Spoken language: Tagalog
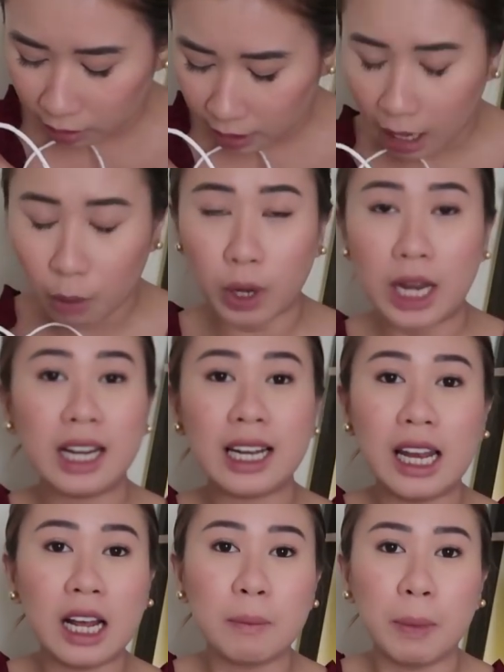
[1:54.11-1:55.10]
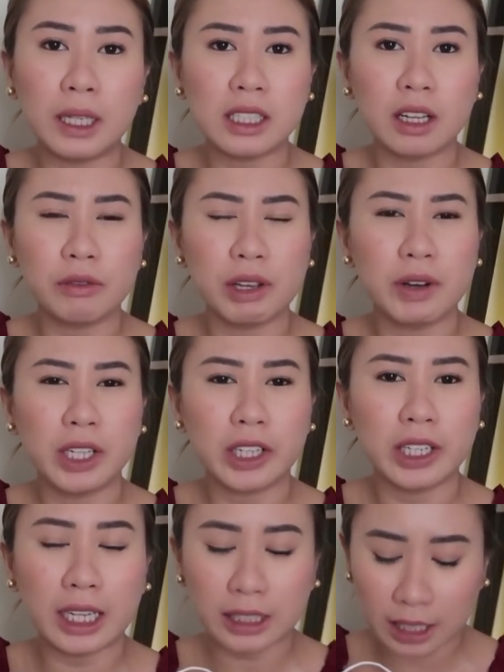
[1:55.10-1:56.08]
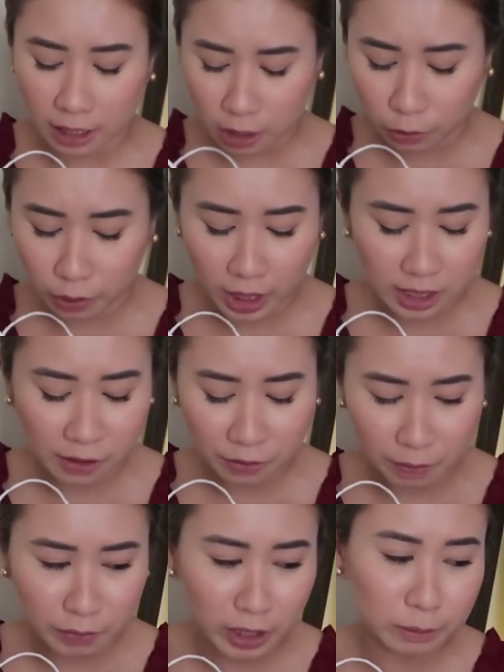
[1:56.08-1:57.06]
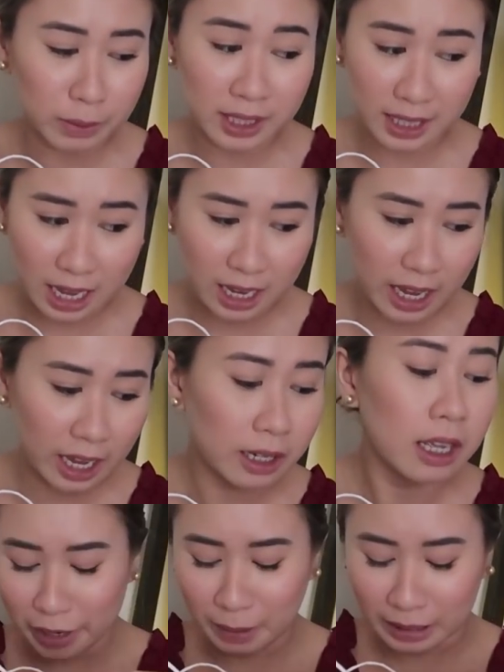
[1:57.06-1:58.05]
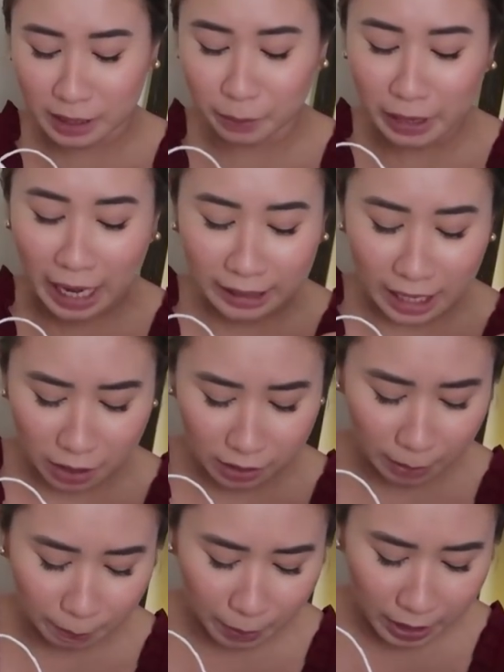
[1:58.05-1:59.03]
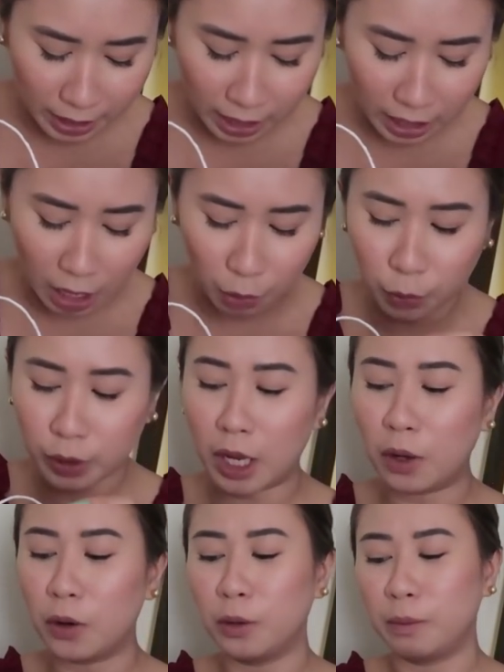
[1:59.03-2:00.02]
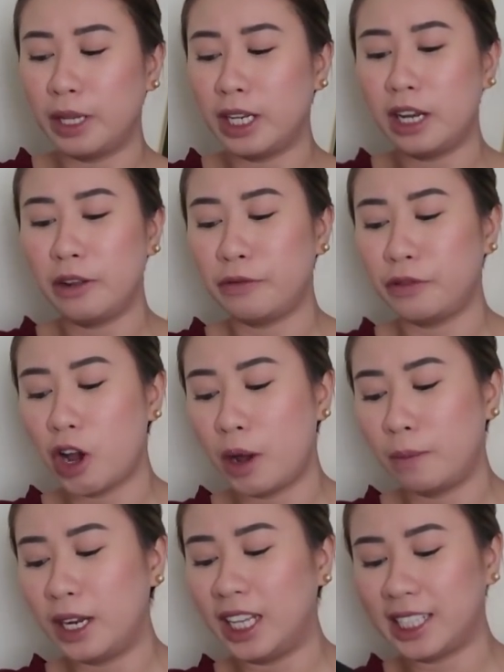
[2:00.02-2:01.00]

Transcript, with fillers: Yeah, walang lalagpas ng 500 ata dito guys if I'm not mistaken. Okay, magsimula tayo sa pinakauna kong binili from